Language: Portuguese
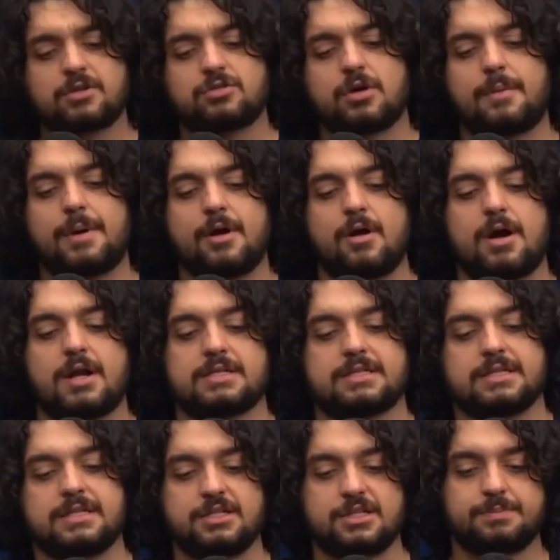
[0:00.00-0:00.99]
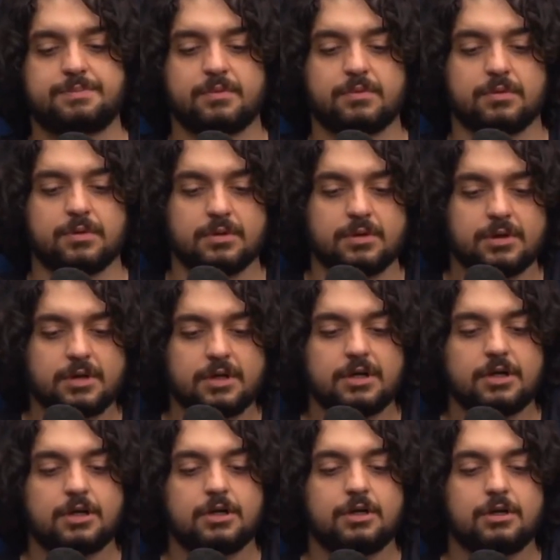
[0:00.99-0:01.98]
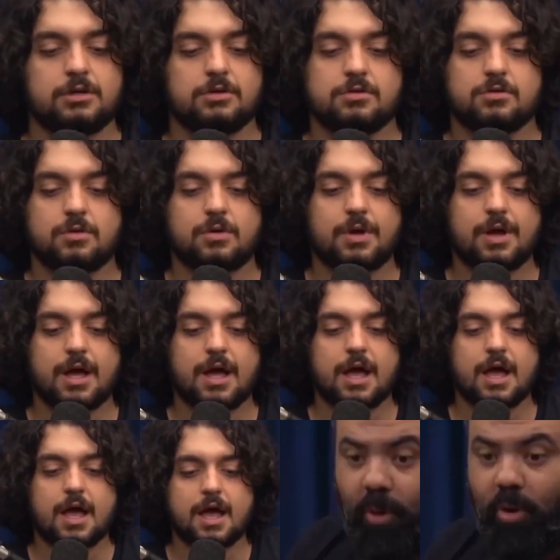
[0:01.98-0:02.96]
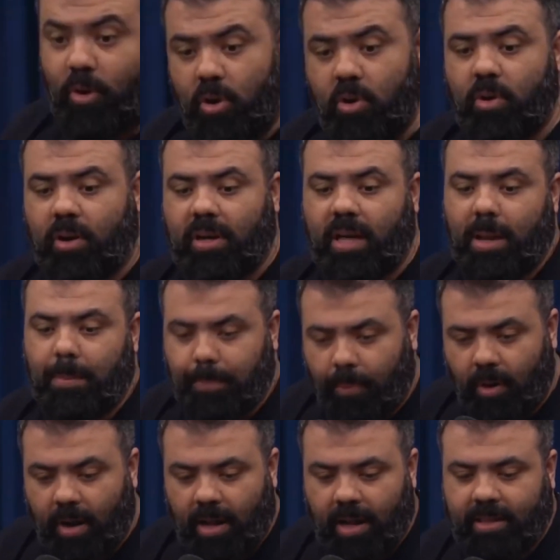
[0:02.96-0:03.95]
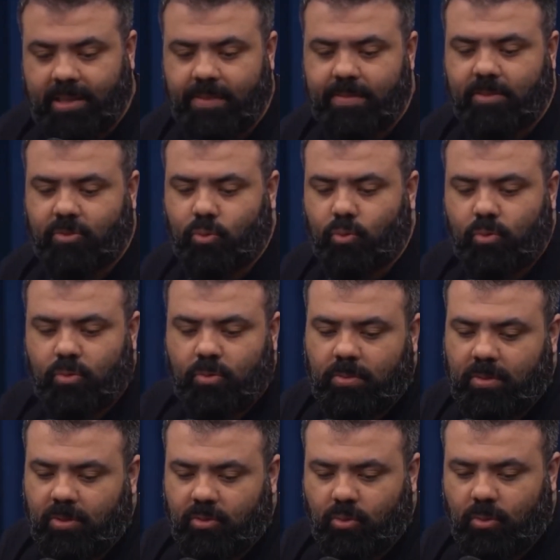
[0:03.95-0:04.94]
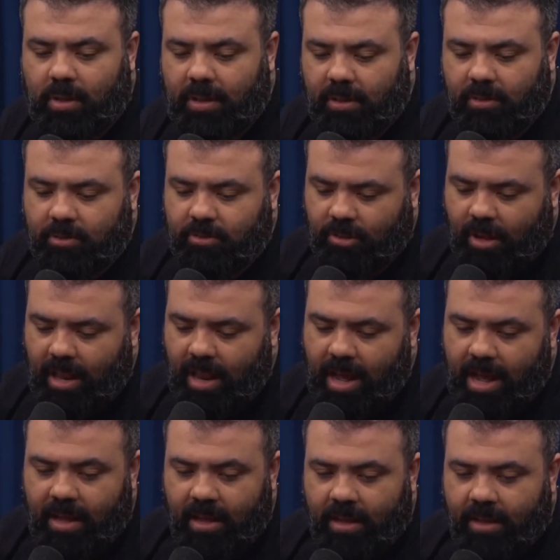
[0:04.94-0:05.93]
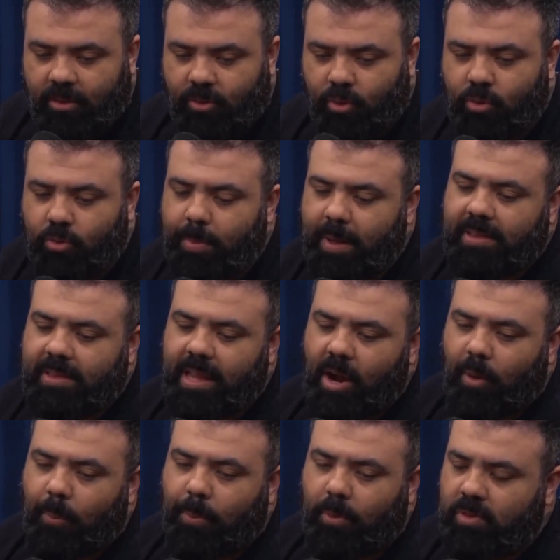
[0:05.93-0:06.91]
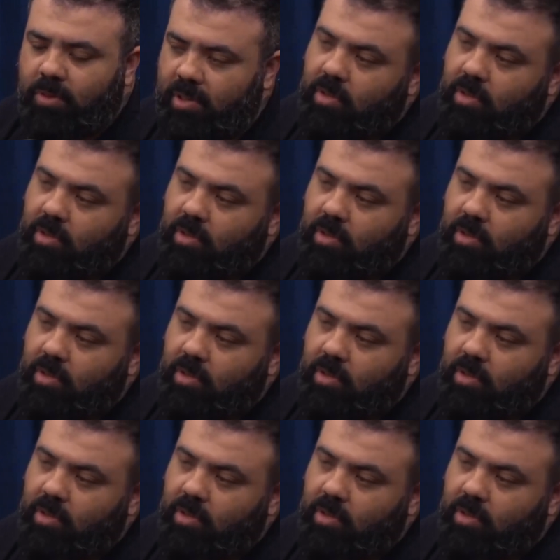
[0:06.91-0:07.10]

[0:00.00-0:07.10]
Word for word: maior, assim, tipo... Quando chegou aqui fora e olhou aquela é, porra lá que tava Tudo, que, tudo aquilo que tinha lá. Todo o material produzido, tu